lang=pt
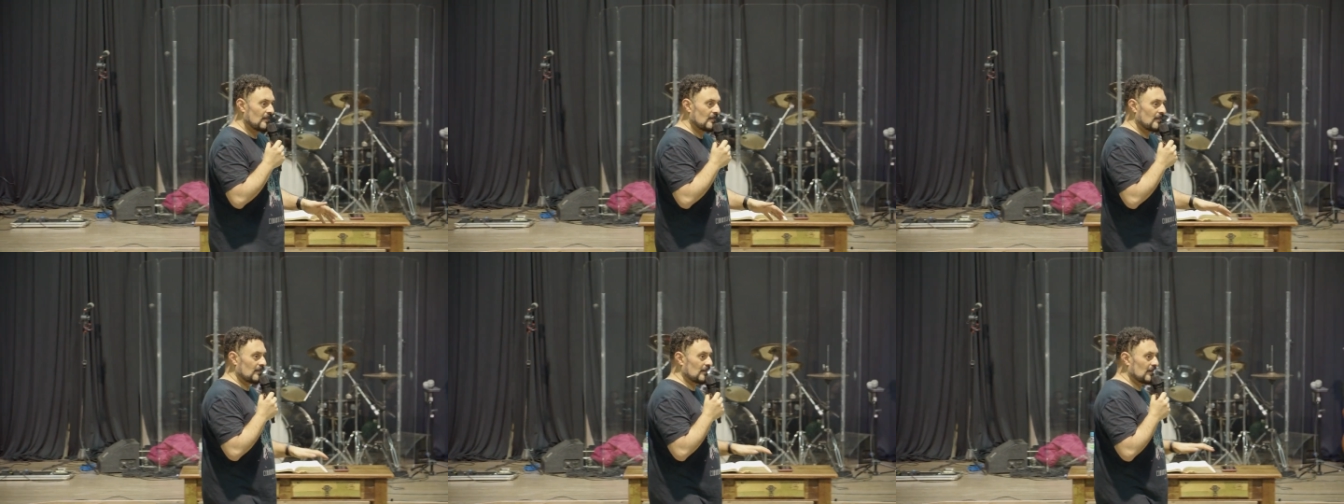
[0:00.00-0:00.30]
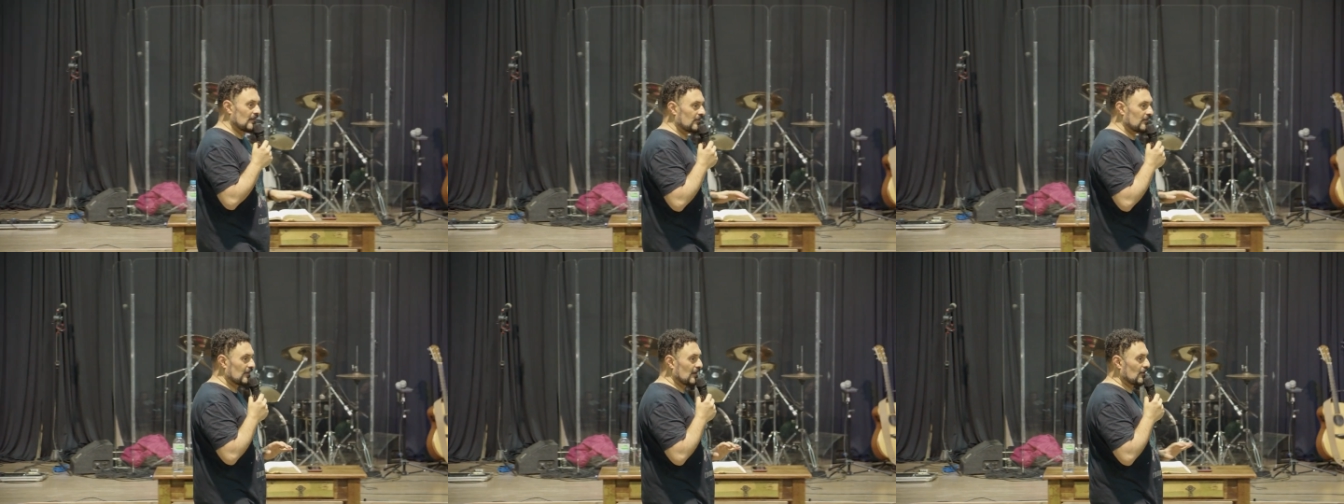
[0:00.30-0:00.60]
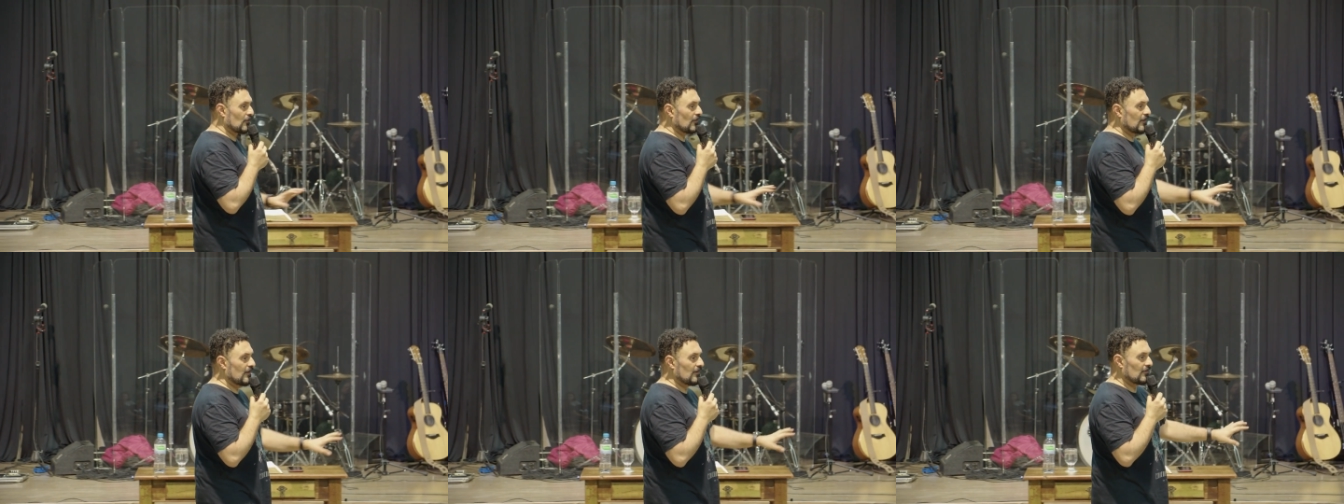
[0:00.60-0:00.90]
e daí sai
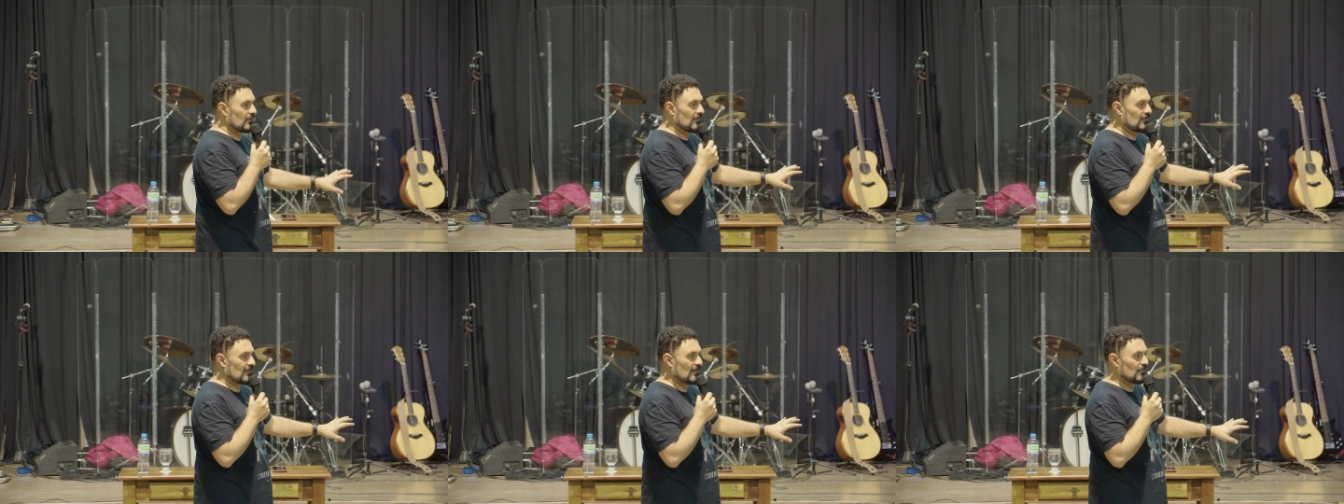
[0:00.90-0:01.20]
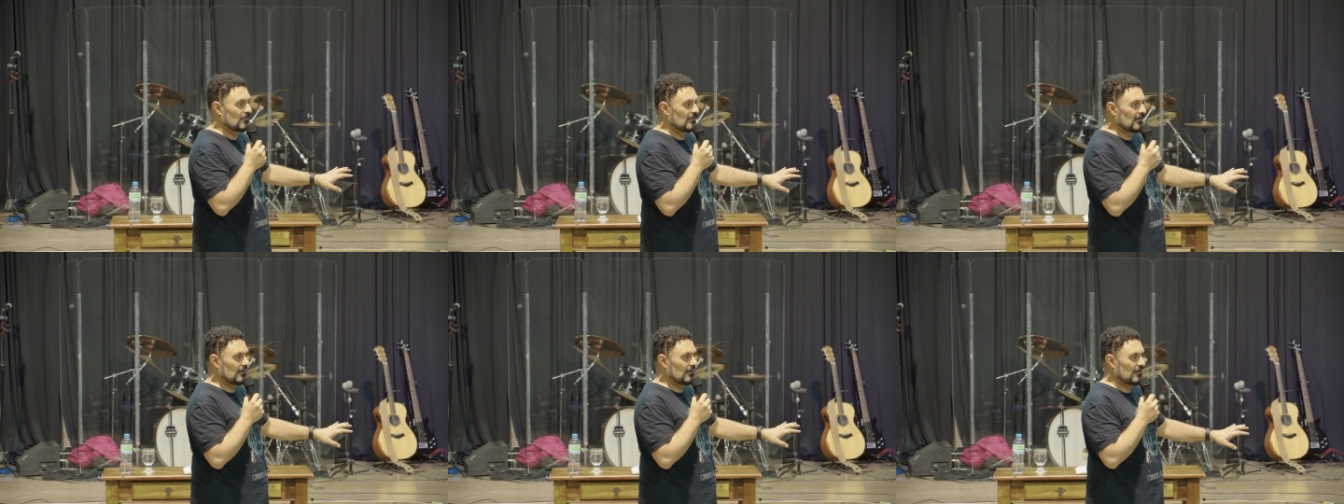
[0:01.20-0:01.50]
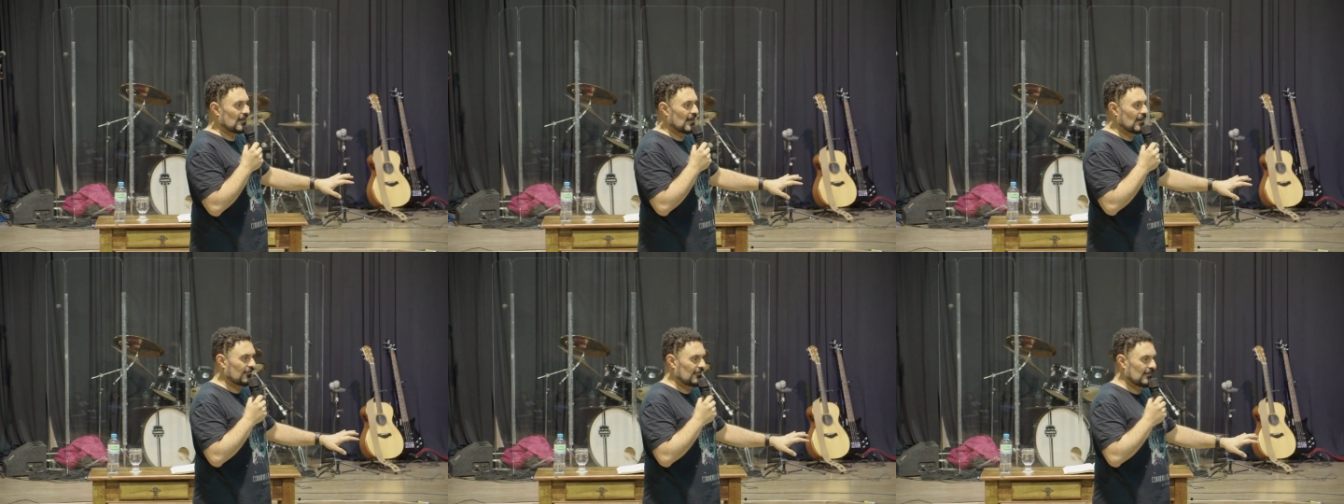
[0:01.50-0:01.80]
correndo, deixa a mulher
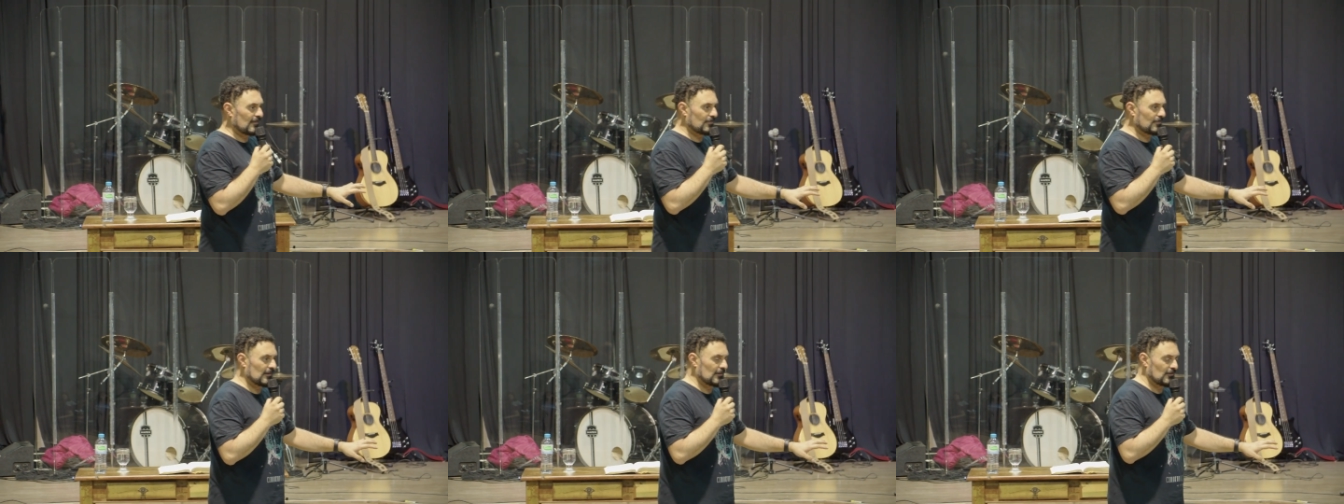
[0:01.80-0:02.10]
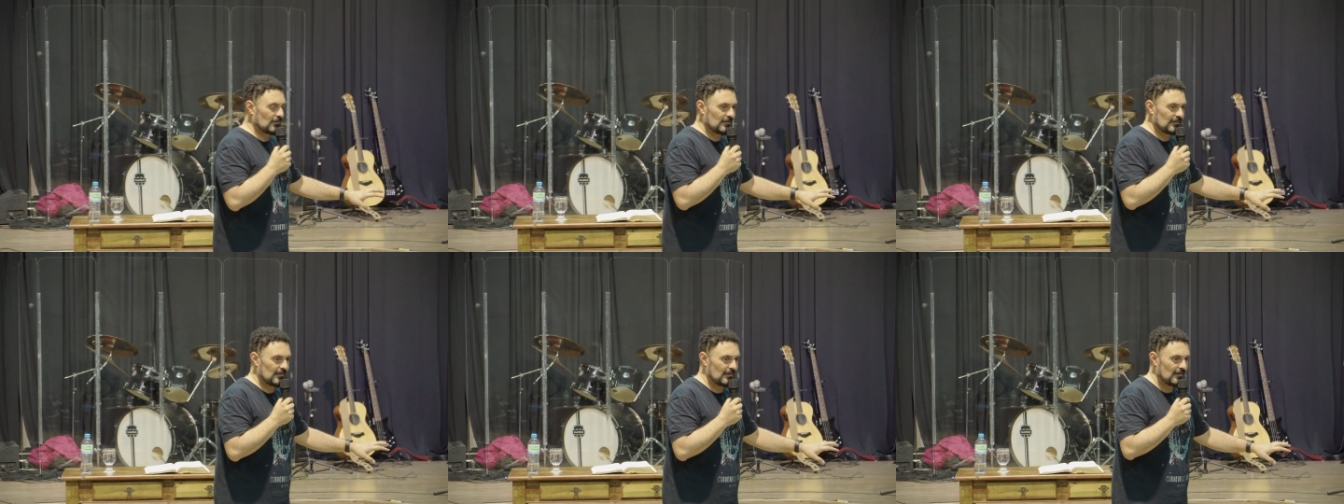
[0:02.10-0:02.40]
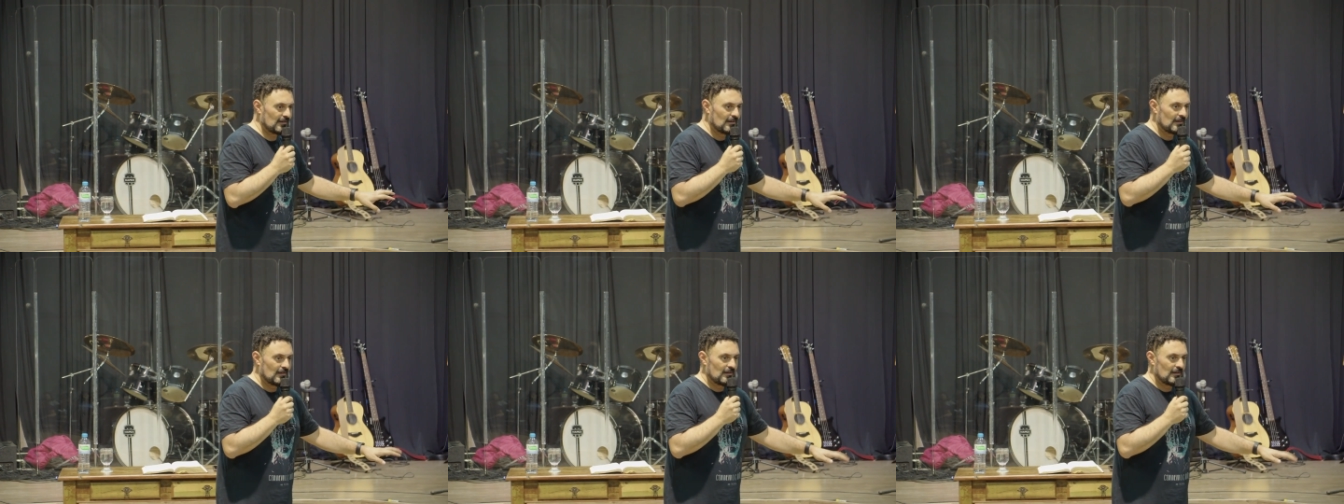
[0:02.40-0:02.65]
grávida, abandona,